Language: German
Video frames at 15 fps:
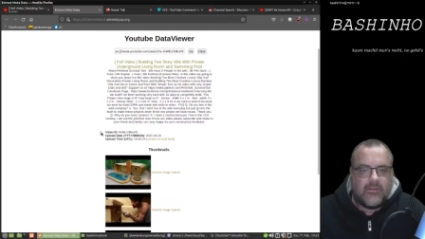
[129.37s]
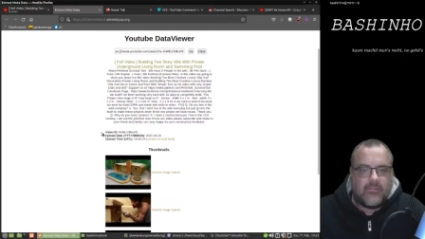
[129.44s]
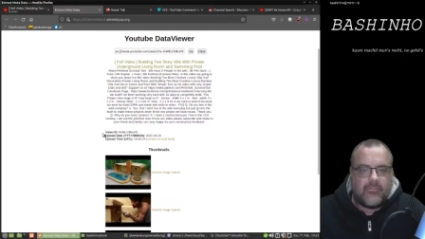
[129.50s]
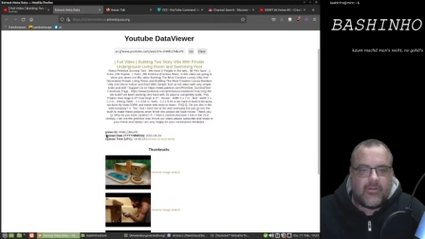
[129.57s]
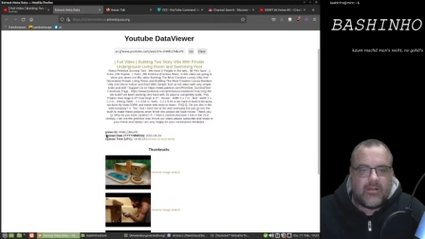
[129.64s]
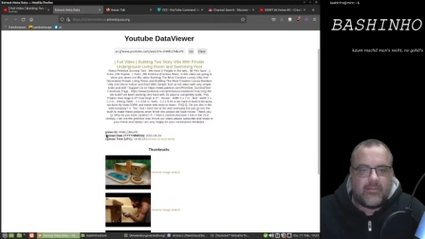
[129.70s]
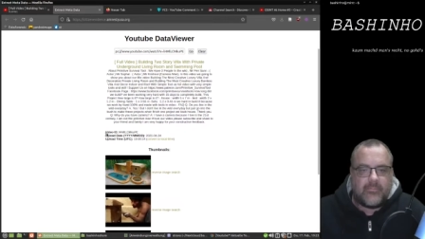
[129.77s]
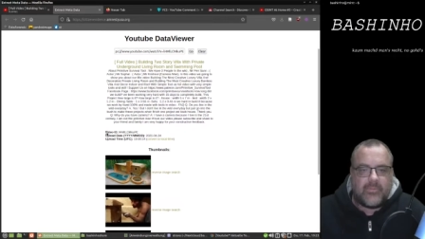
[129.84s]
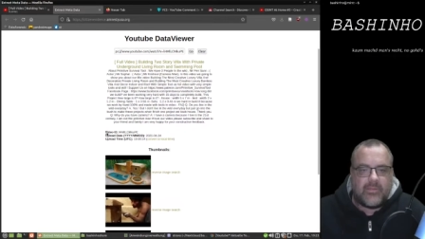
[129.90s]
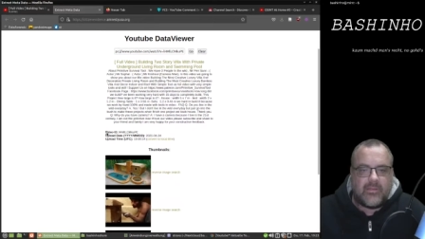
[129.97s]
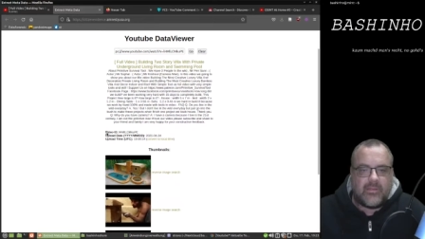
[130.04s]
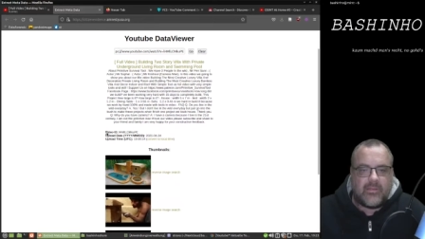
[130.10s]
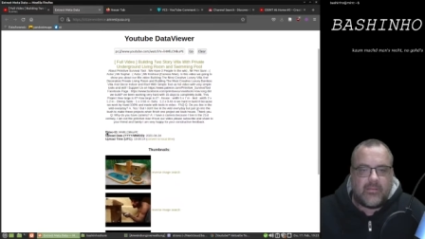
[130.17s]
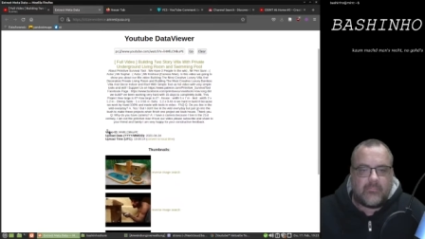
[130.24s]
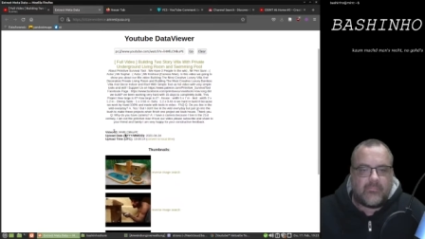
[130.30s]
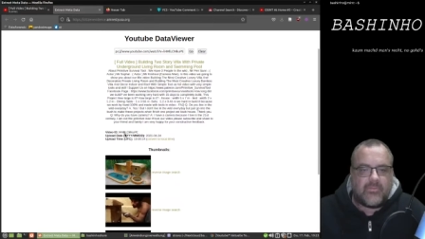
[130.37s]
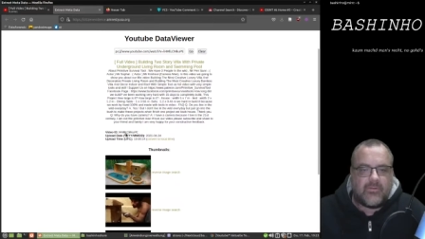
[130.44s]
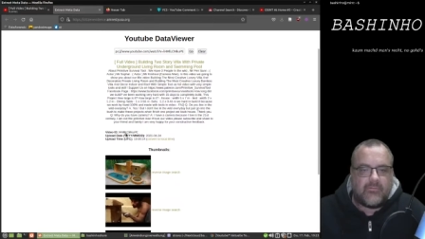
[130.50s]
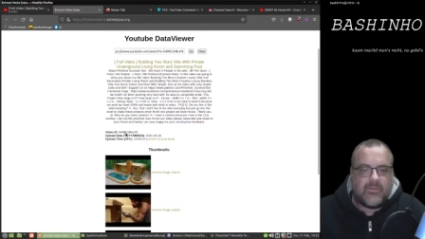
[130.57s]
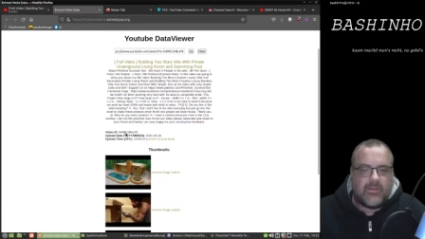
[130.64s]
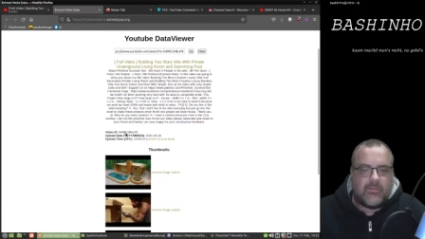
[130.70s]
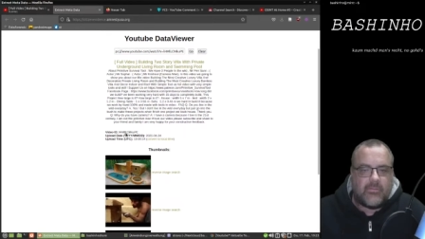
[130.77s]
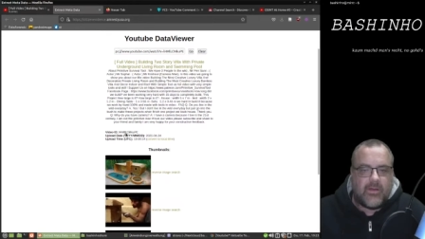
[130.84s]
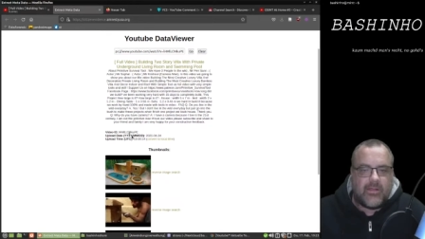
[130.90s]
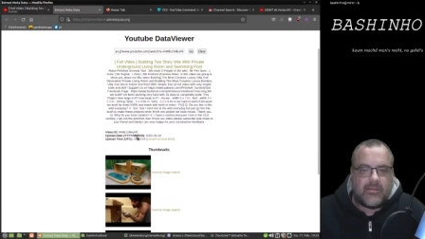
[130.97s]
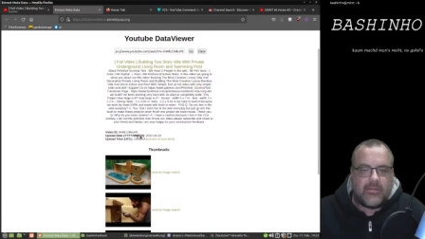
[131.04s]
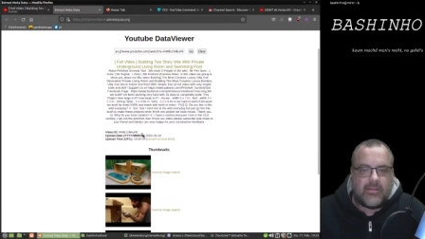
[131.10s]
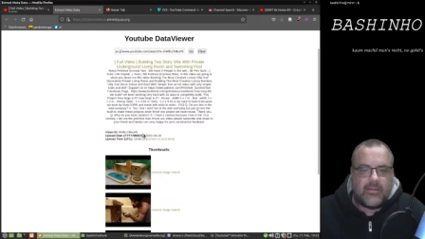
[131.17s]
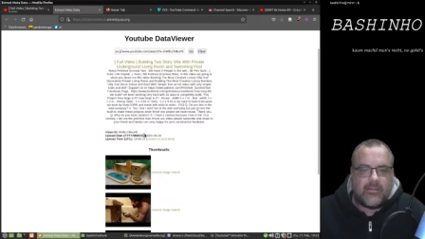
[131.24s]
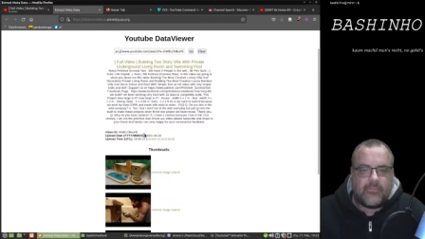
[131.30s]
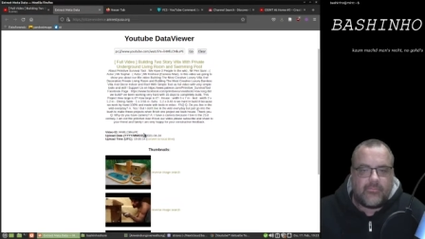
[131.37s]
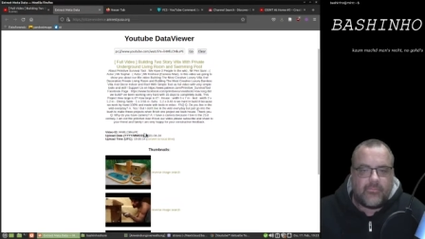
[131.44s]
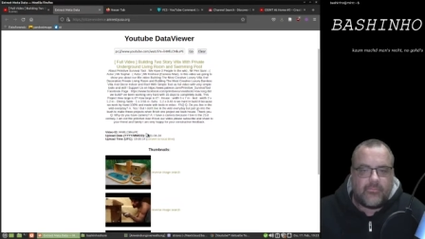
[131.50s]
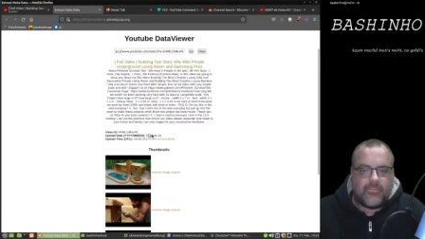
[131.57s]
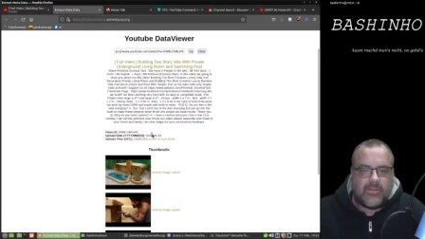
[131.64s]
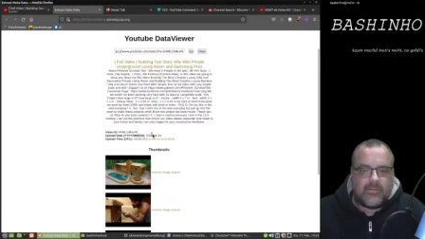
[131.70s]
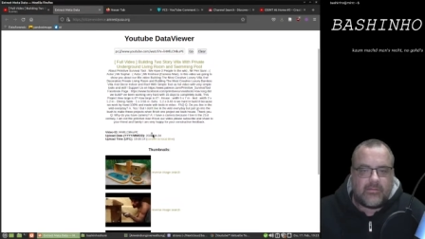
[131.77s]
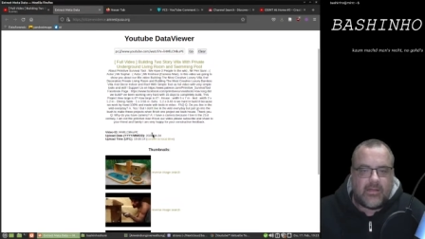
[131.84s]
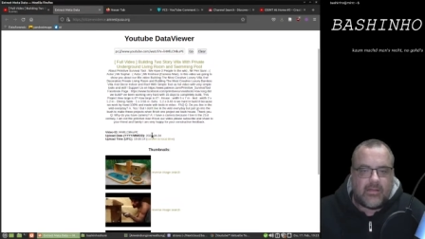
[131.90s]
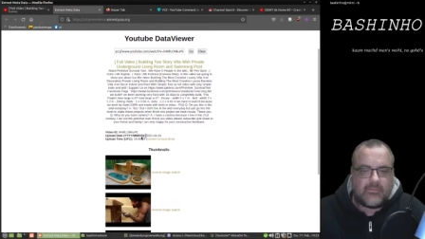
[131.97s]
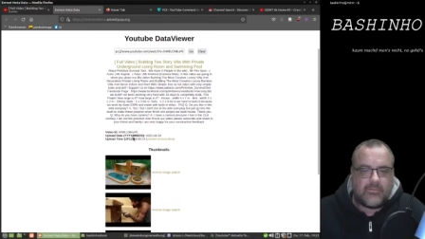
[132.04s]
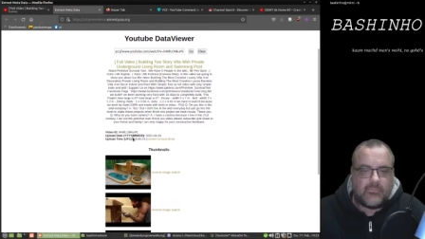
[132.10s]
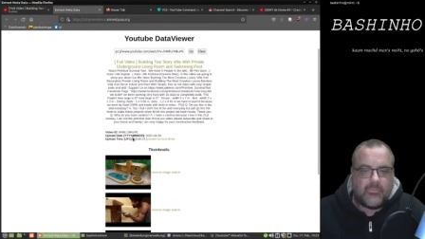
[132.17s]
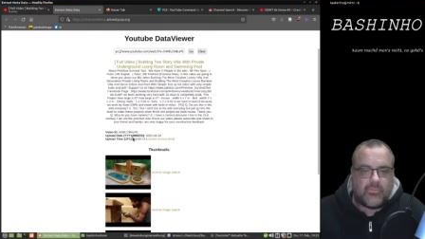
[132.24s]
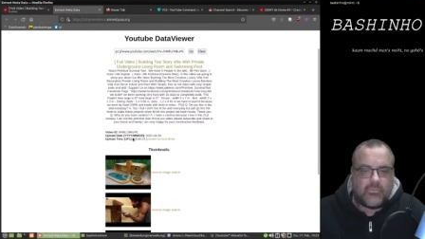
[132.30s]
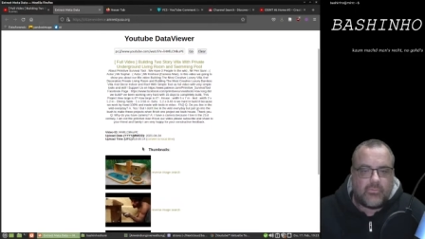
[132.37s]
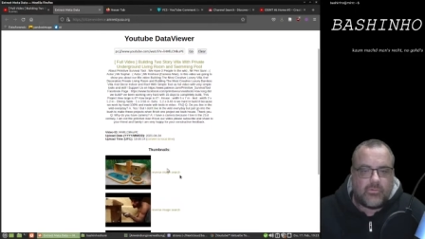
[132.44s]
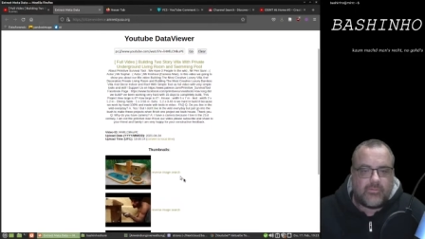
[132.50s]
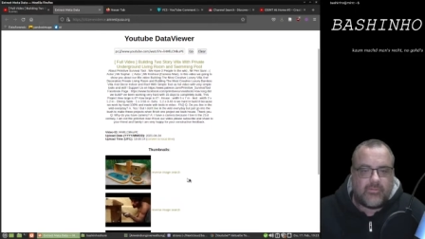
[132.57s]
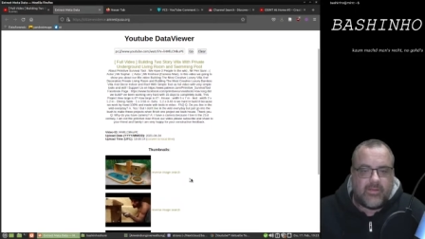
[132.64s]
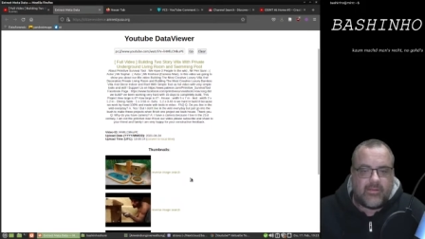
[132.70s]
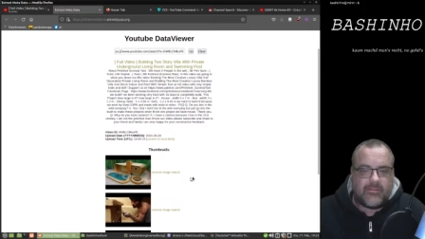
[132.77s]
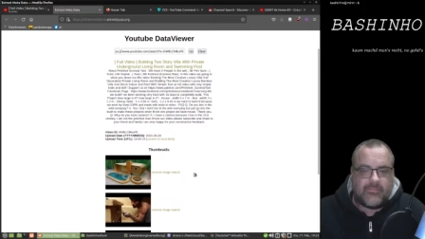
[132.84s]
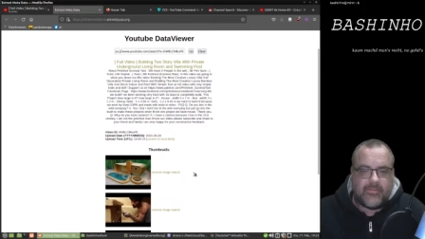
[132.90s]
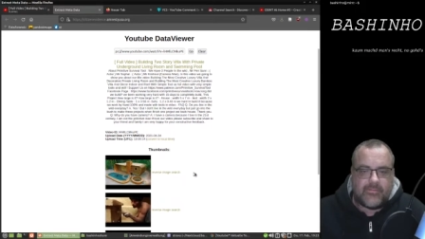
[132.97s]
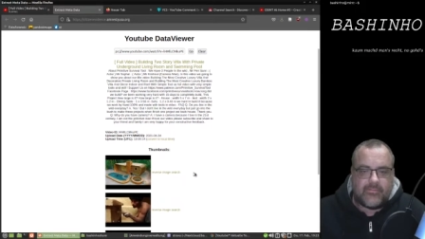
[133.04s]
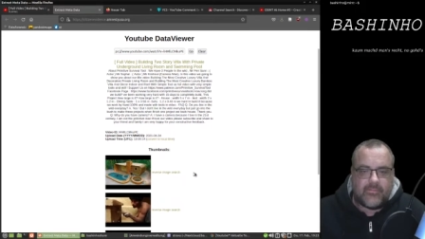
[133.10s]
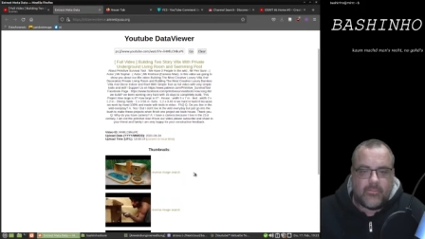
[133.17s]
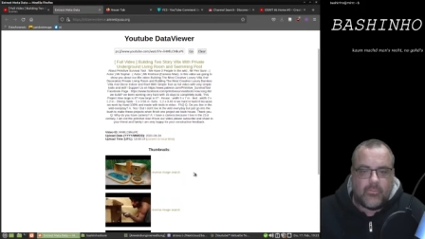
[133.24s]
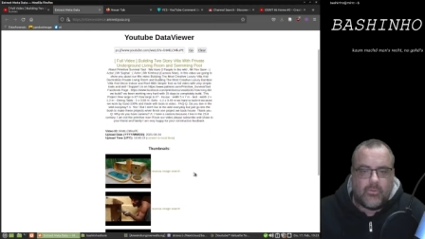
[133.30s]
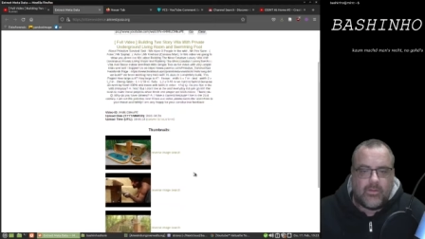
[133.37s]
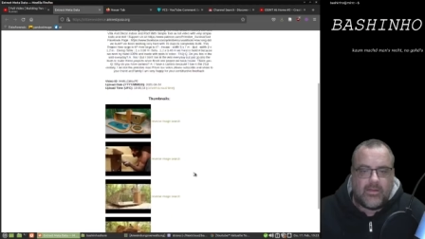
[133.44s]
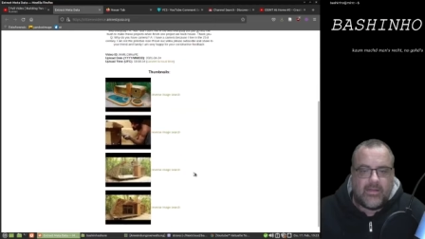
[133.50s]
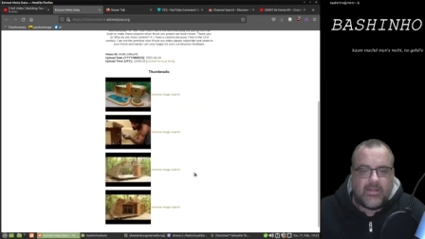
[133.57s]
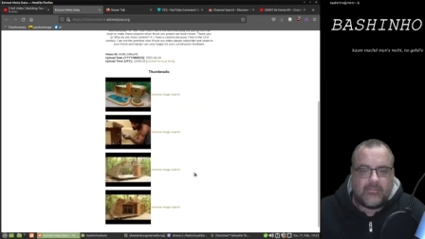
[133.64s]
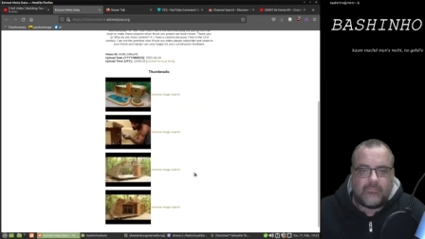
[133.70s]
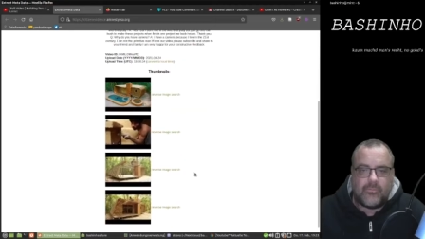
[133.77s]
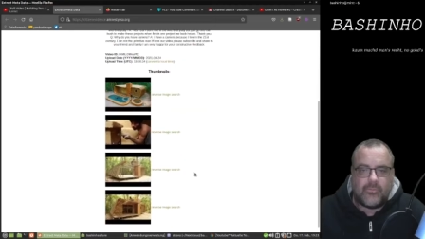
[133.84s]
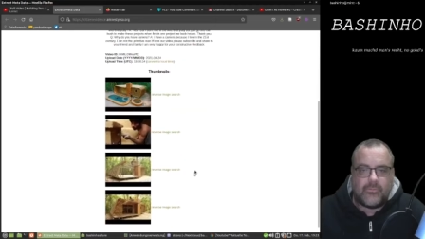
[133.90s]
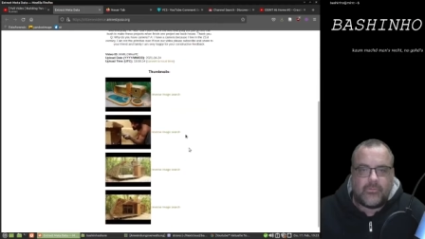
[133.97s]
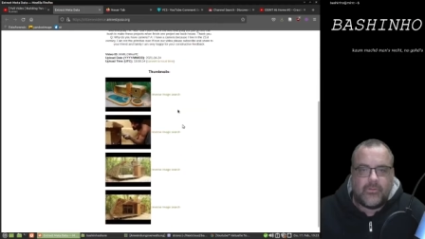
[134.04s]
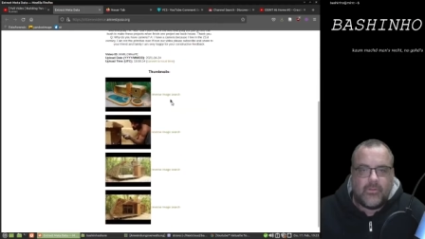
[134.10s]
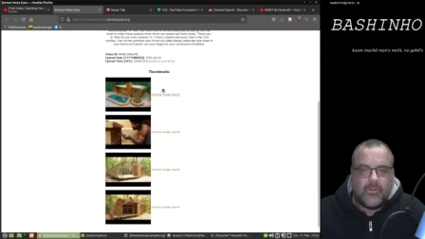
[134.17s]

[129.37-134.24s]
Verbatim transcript: vor allem hier eben die Video-ID sowie Datum und Uhrzeit, wann sie hochgeladen wurden